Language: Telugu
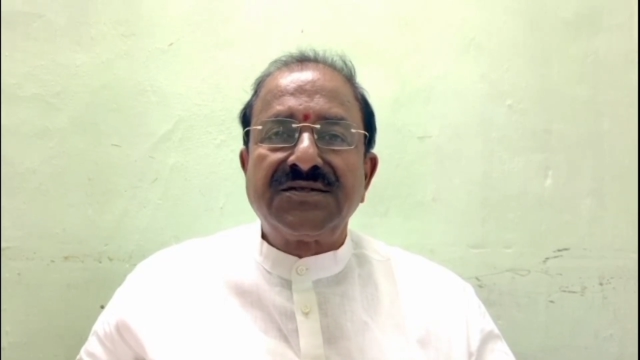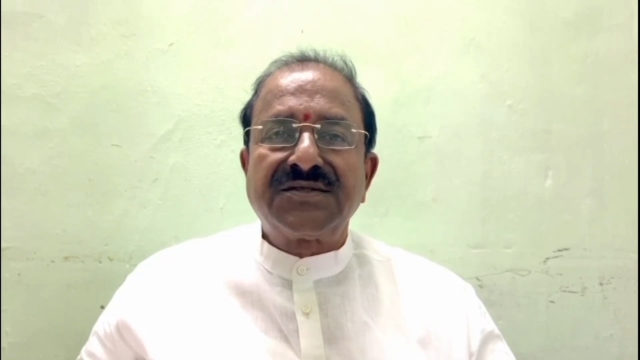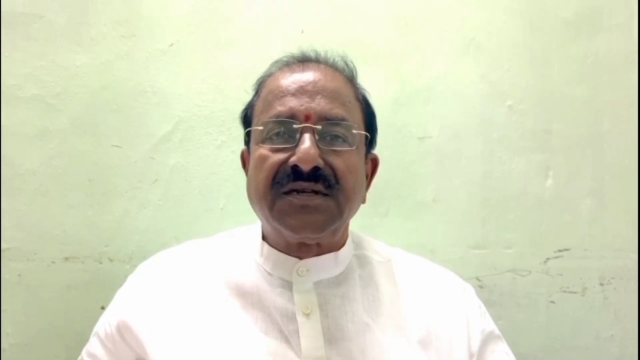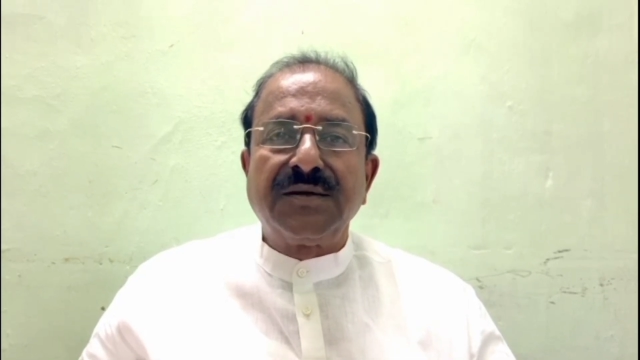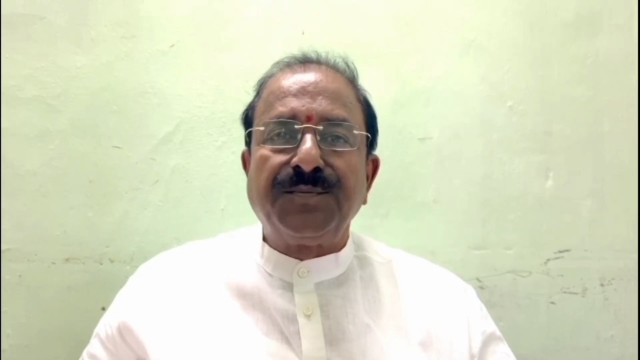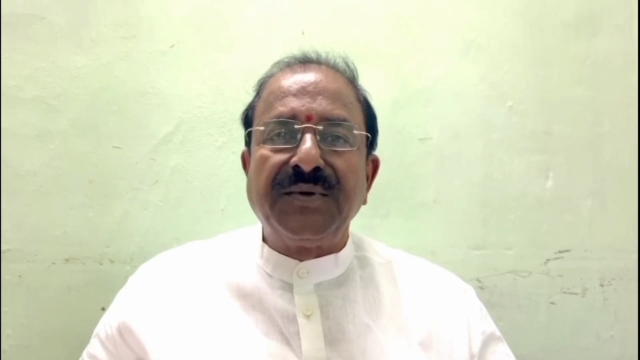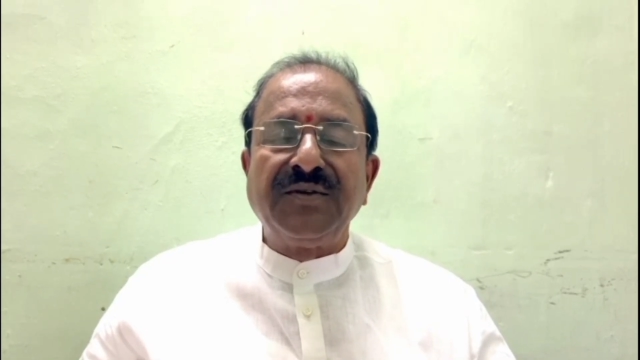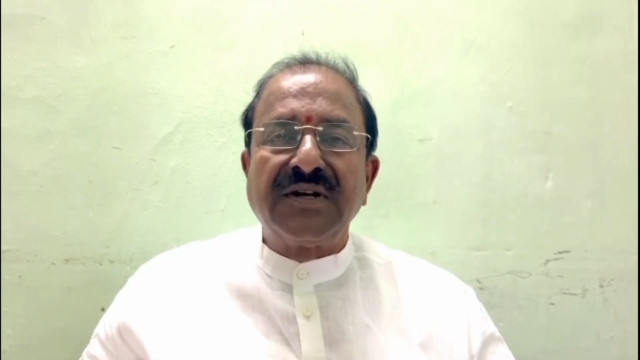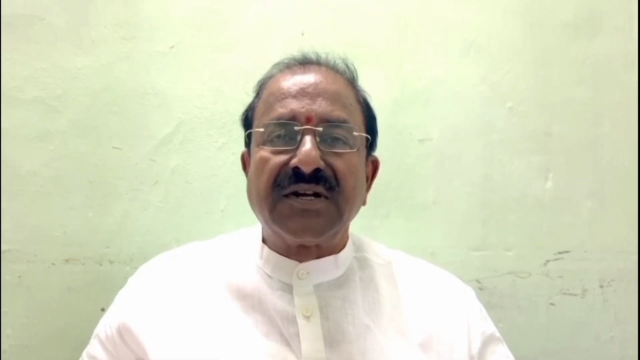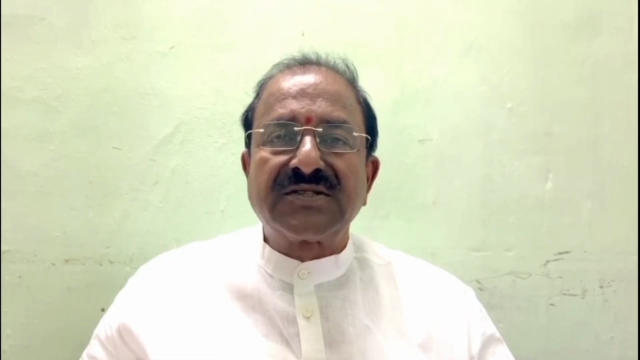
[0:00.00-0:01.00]
శ్రీ
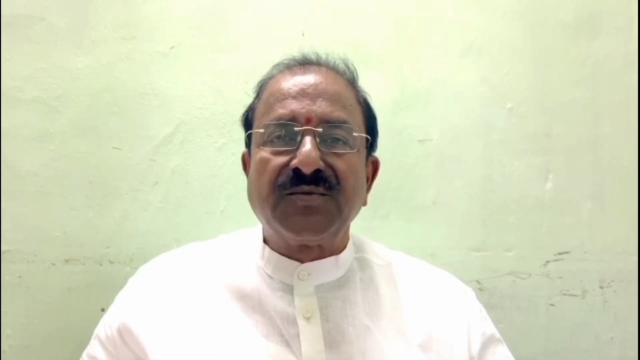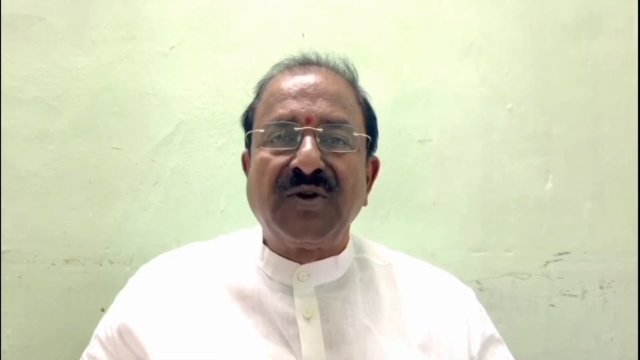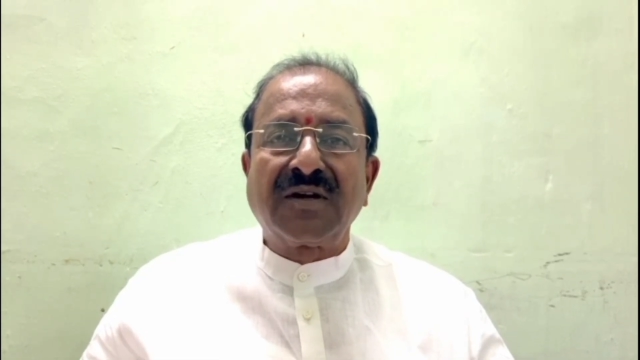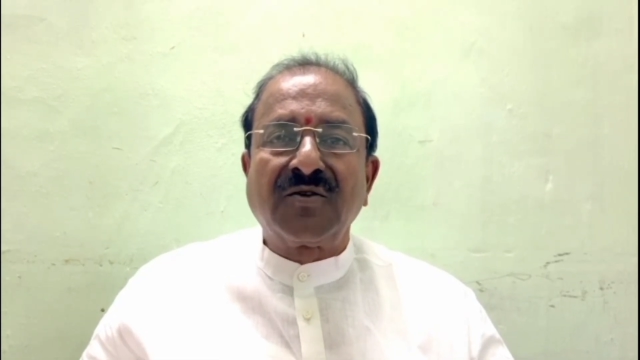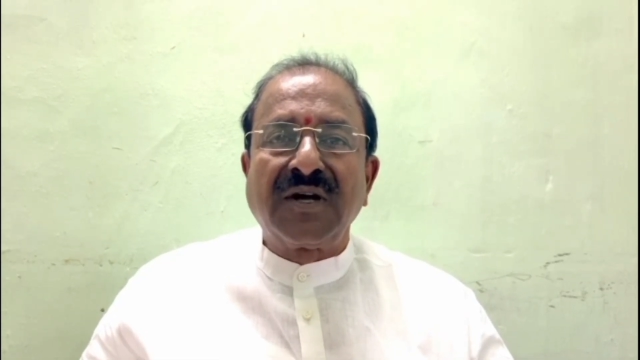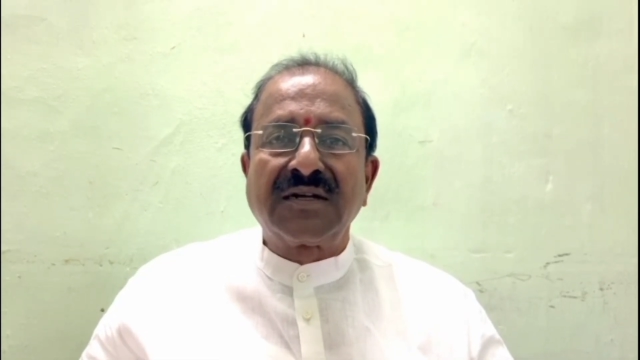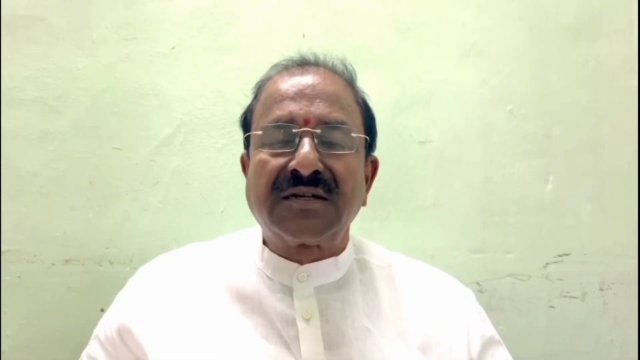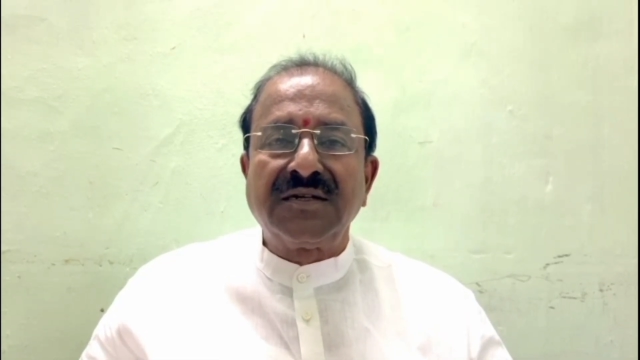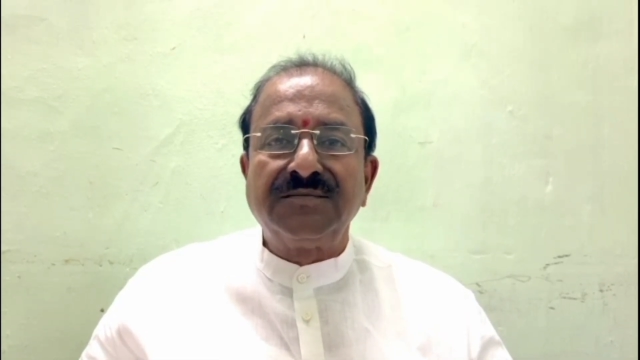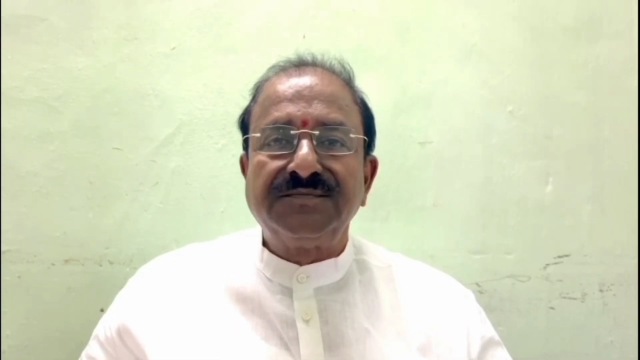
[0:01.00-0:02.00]
పివి నరసింహారావు గారికి